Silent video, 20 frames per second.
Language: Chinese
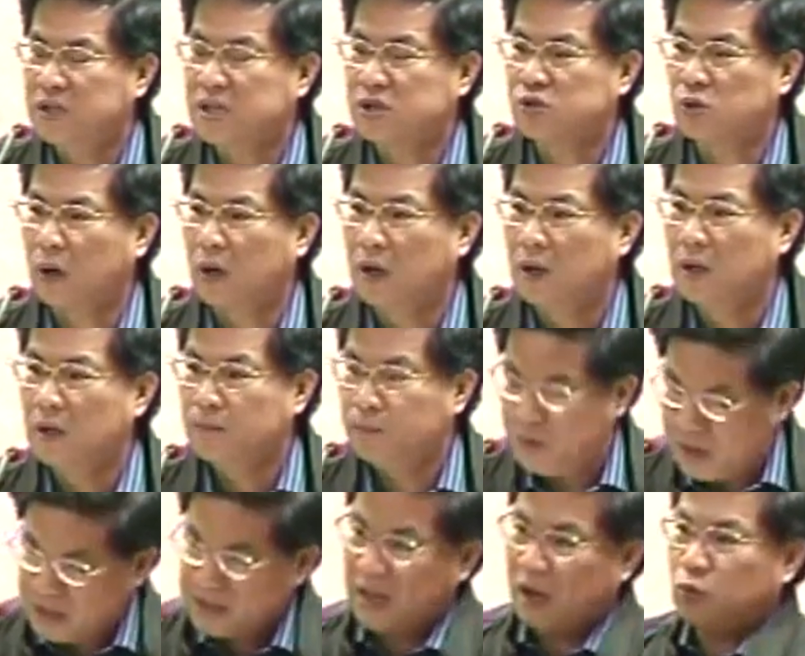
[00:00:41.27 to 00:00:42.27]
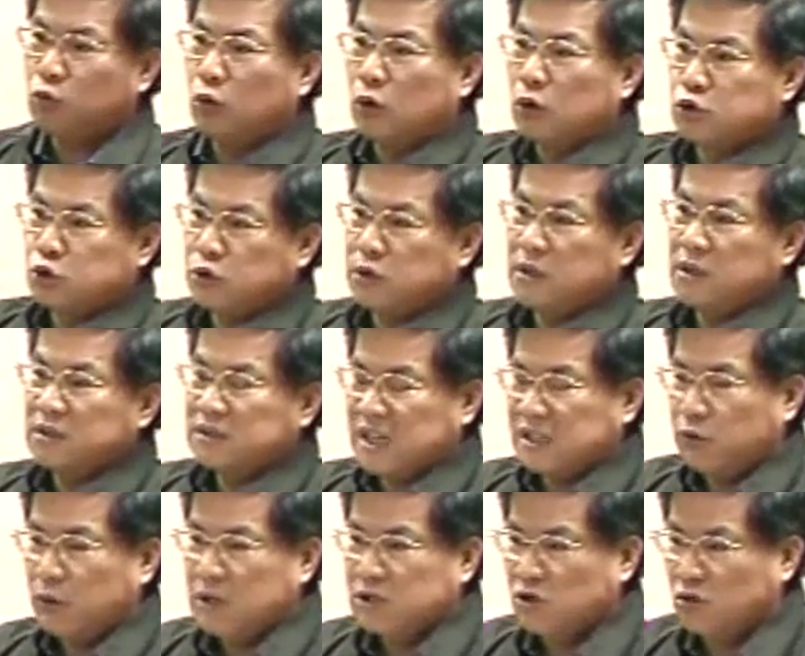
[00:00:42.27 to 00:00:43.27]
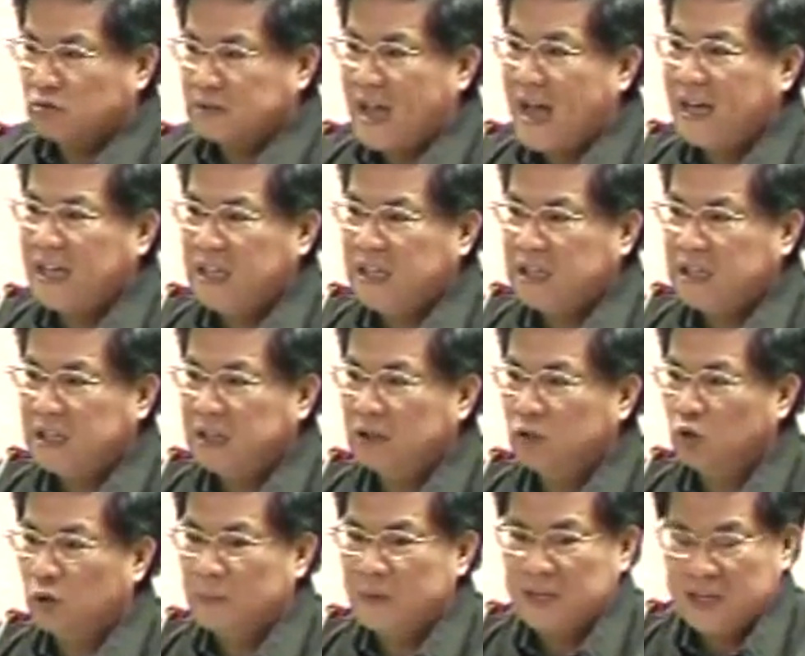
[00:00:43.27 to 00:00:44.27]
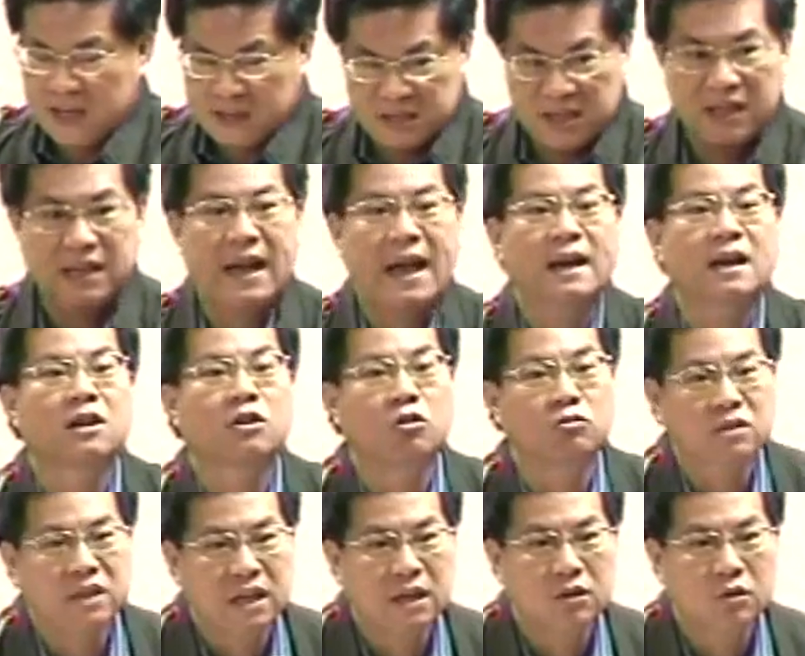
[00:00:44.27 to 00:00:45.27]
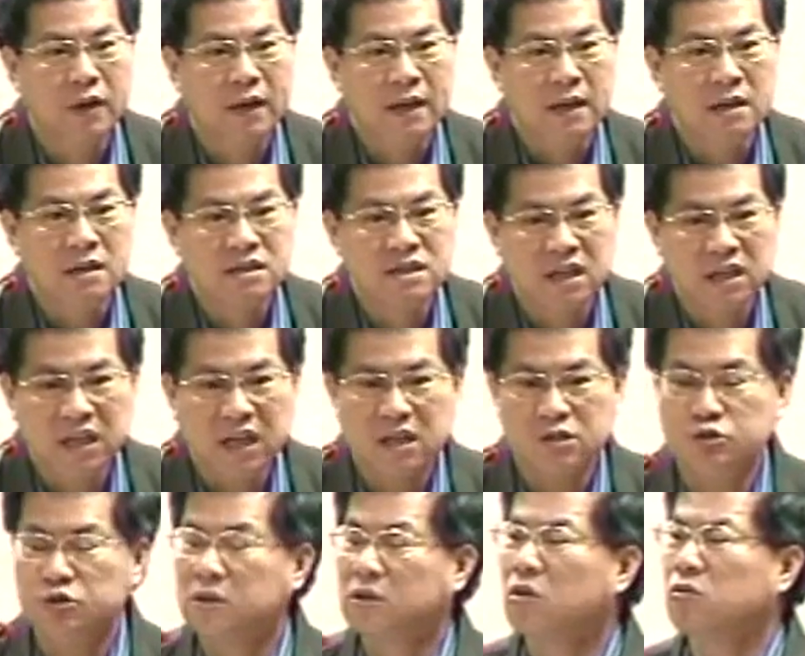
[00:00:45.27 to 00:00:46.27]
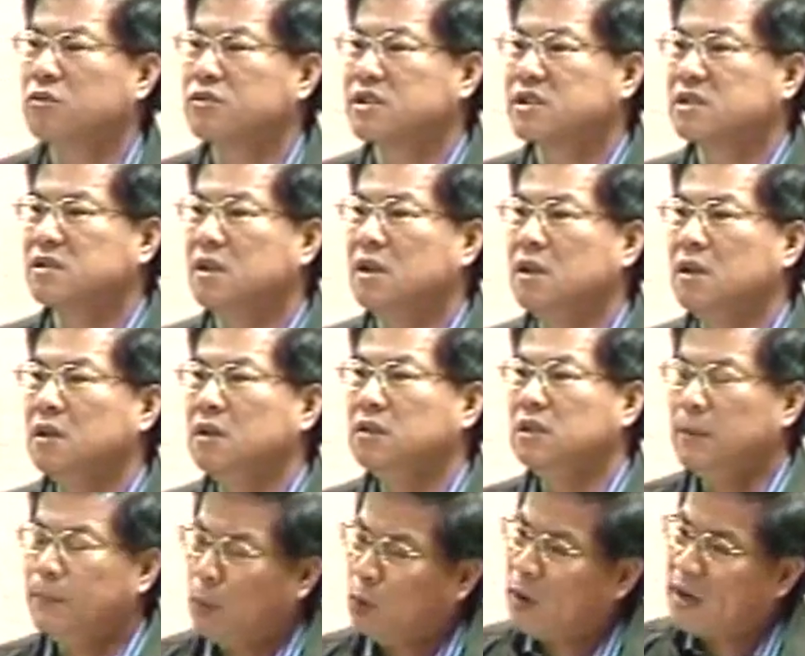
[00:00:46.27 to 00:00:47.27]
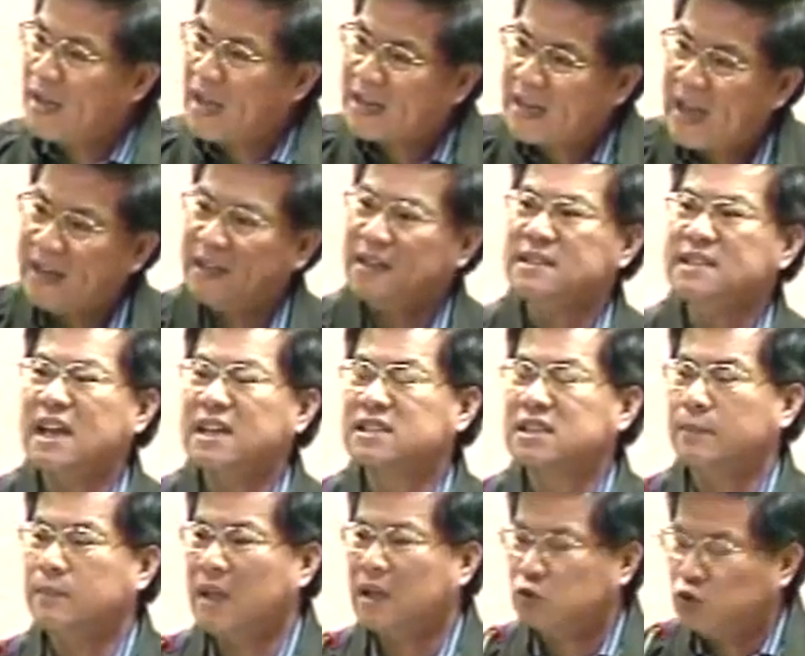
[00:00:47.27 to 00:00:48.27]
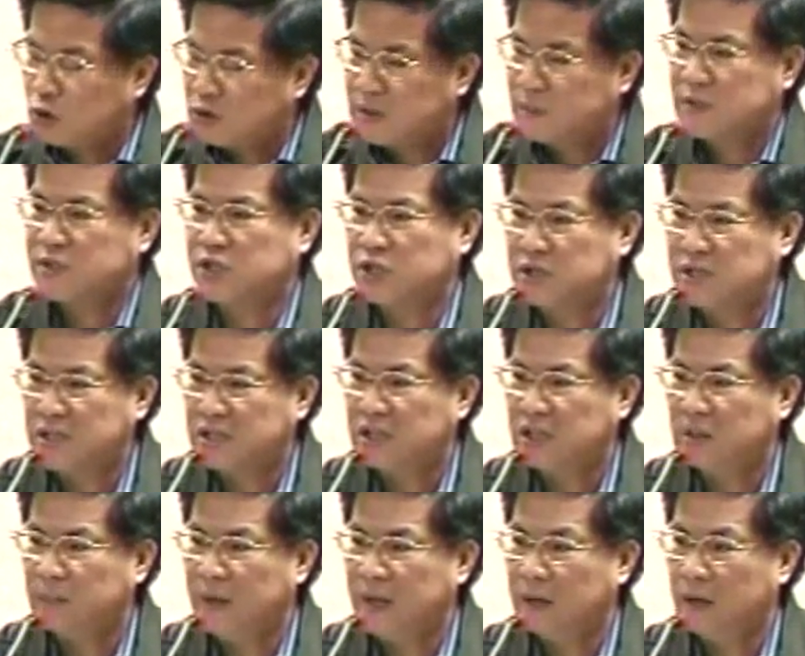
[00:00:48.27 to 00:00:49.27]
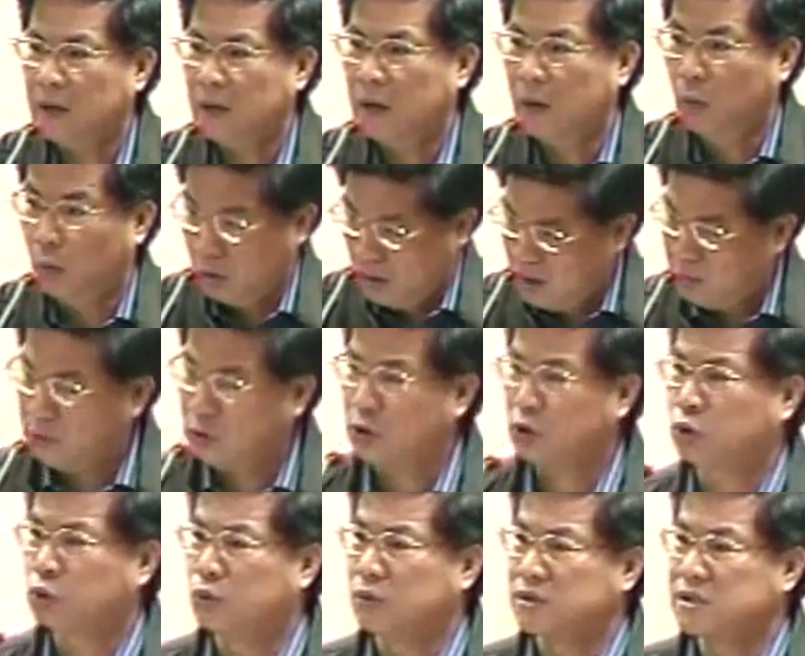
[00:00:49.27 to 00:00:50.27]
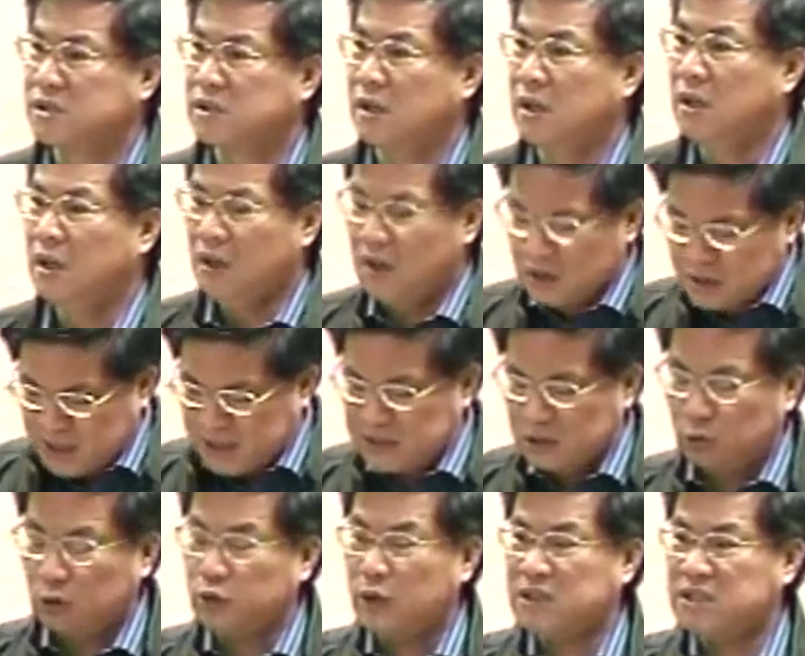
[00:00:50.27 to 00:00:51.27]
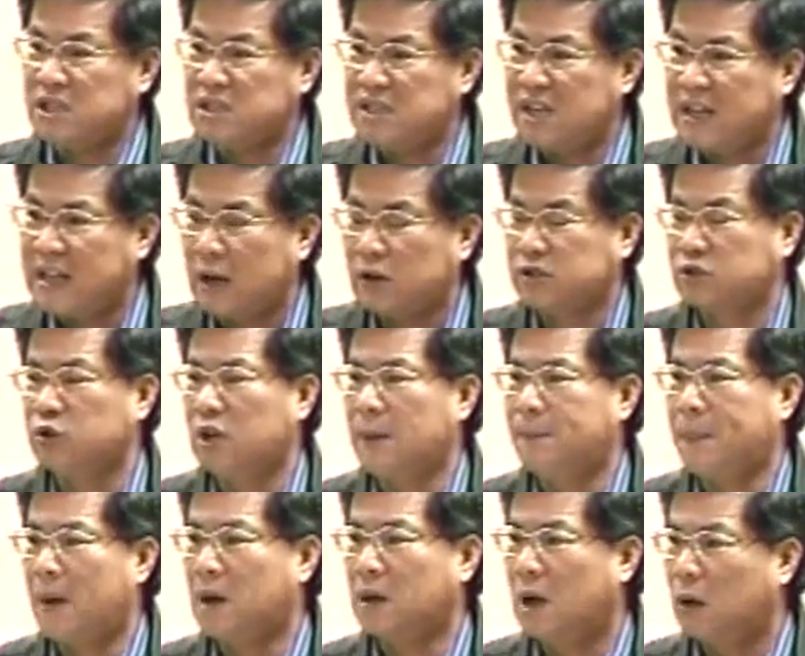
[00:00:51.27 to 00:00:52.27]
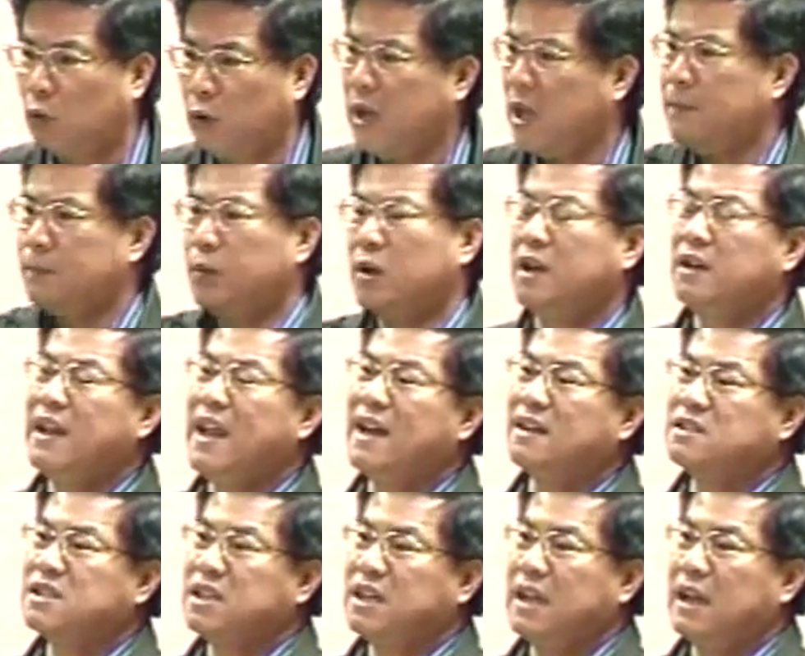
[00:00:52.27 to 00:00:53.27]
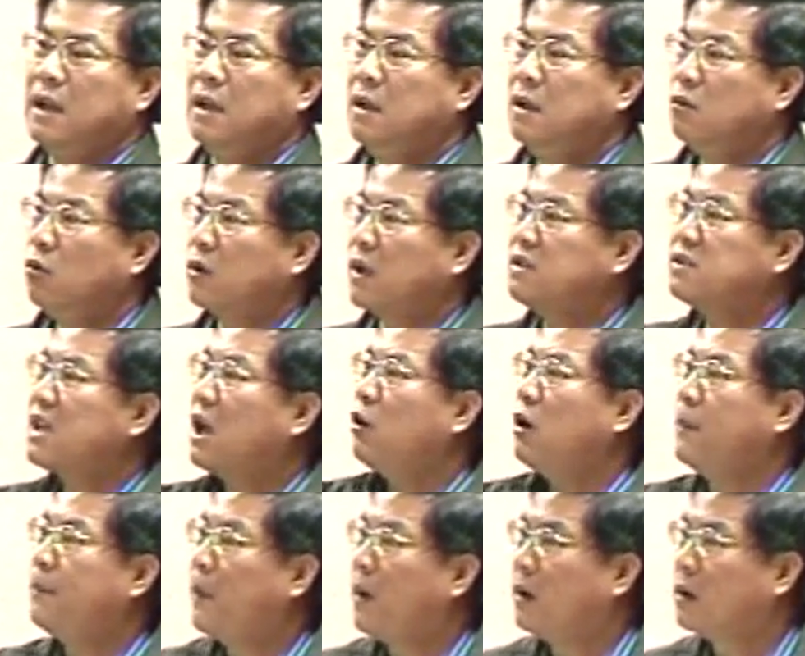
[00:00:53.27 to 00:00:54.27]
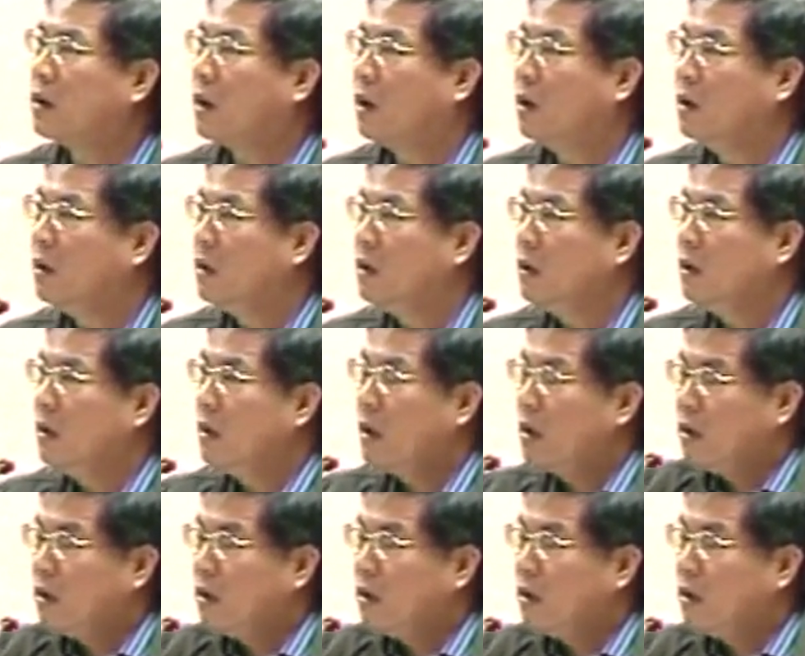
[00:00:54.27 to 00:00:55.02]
或是说比照过去针对重大议题我们也先开个公听会，先凝聚共识。你不管要砍人家怎么样做什么事情里面，我认为都妥适。甚至我对今天考试院的报告我也不能谅解啊！我跟召委报告，